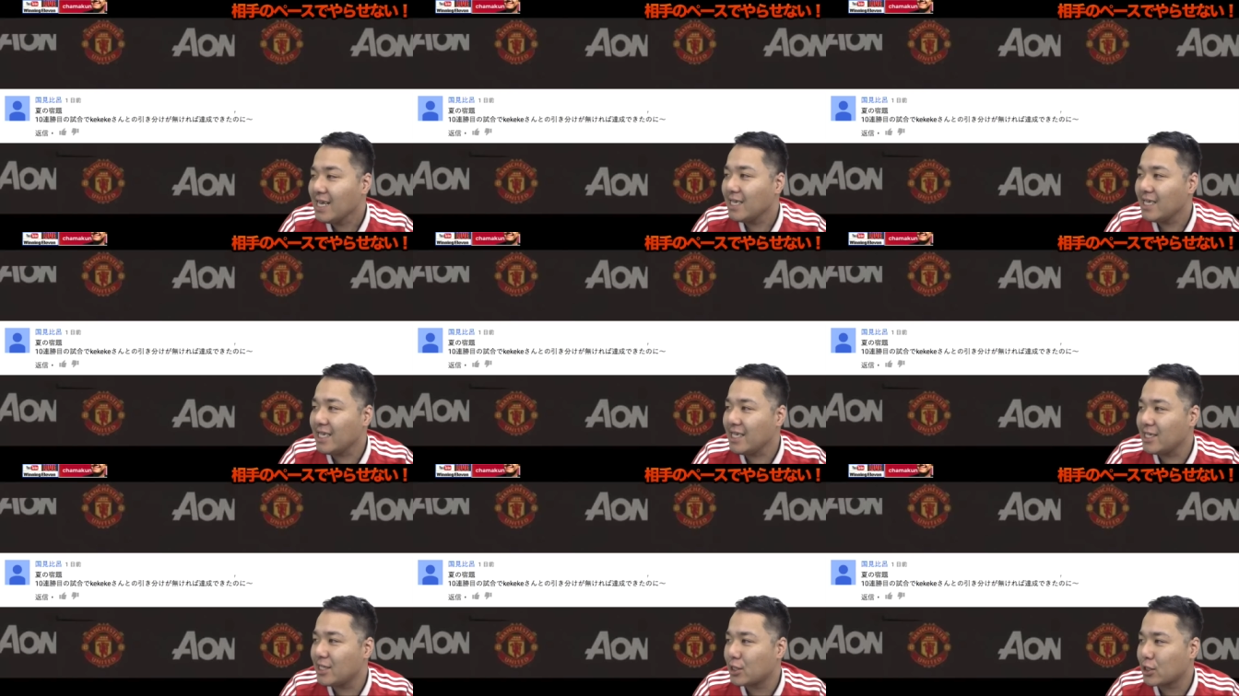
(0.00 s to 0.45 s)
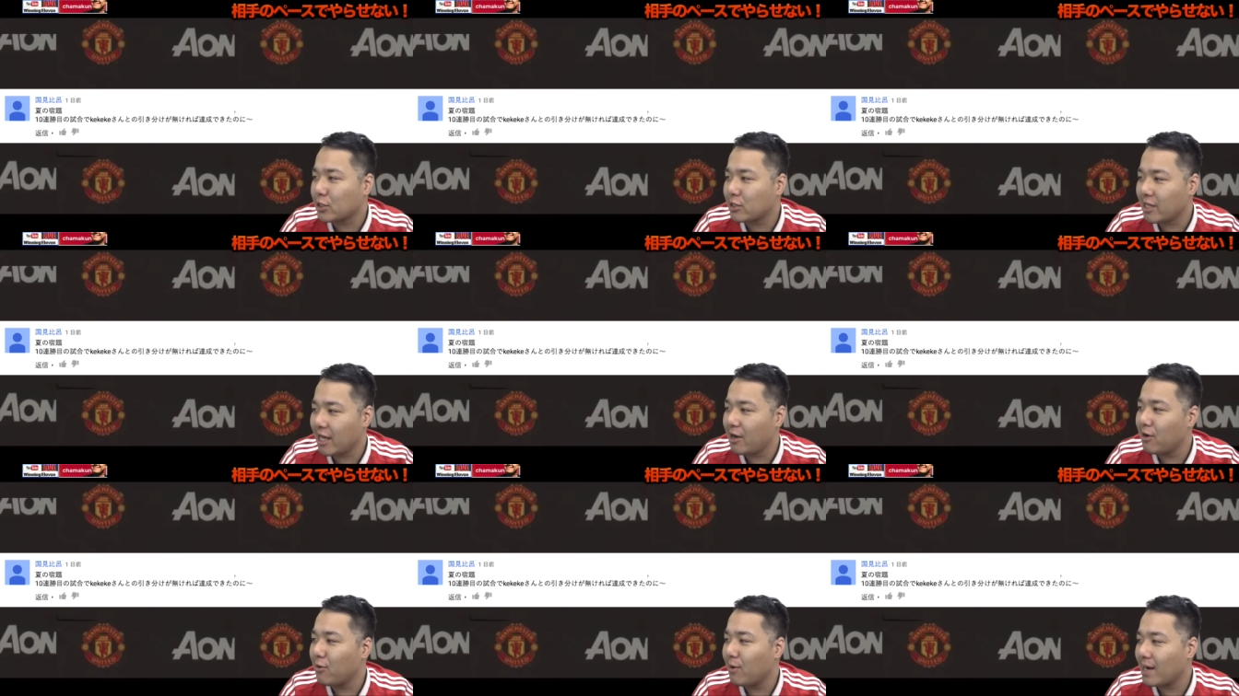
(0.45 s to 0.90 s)
いい宿
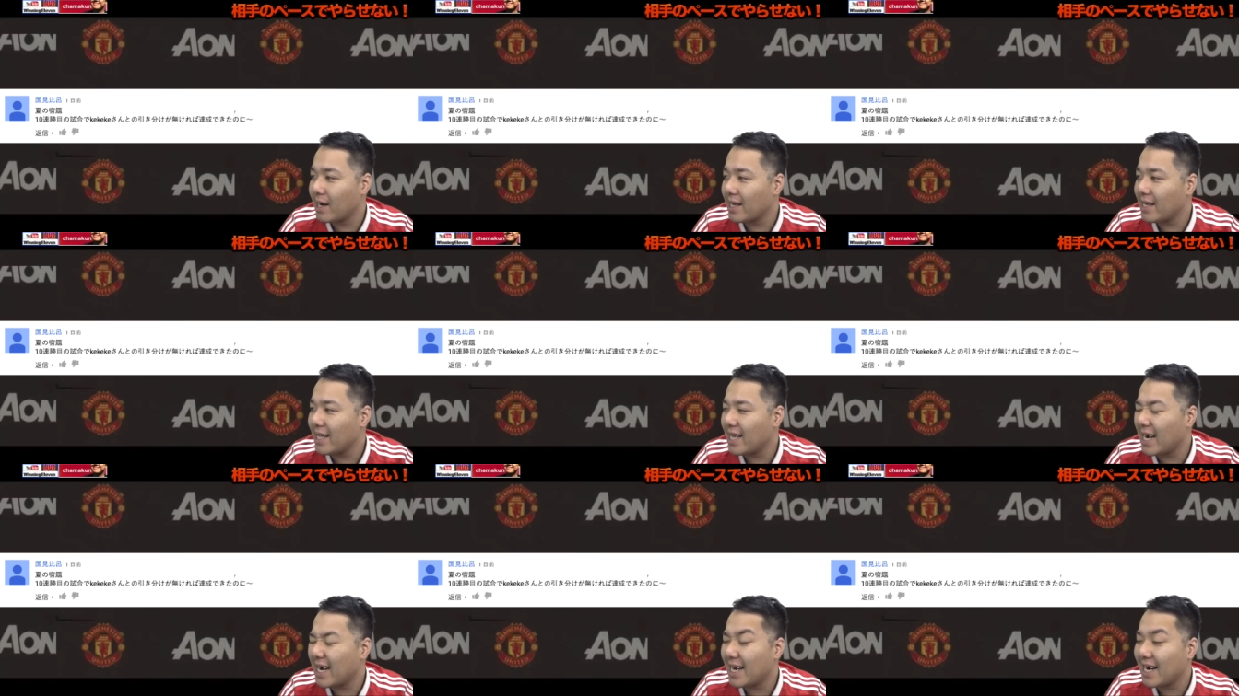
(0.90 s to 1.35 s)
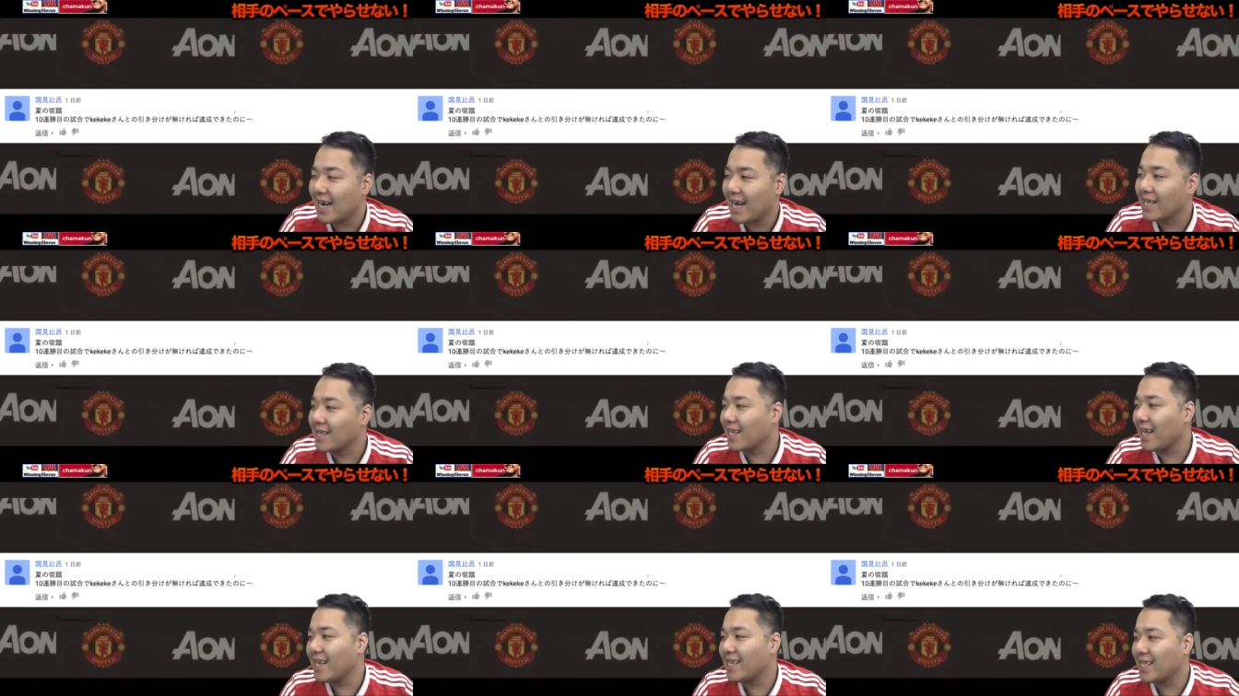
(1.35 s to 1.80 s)
題を笑いながら
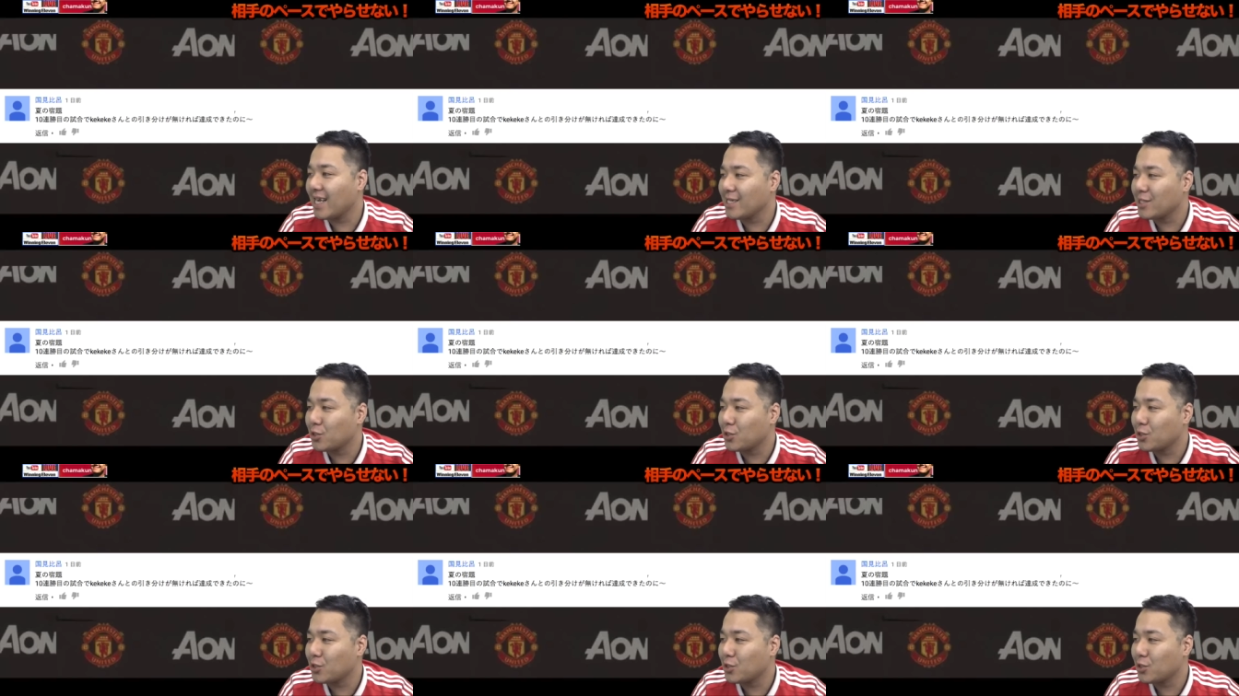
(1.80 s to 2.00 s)
与えた、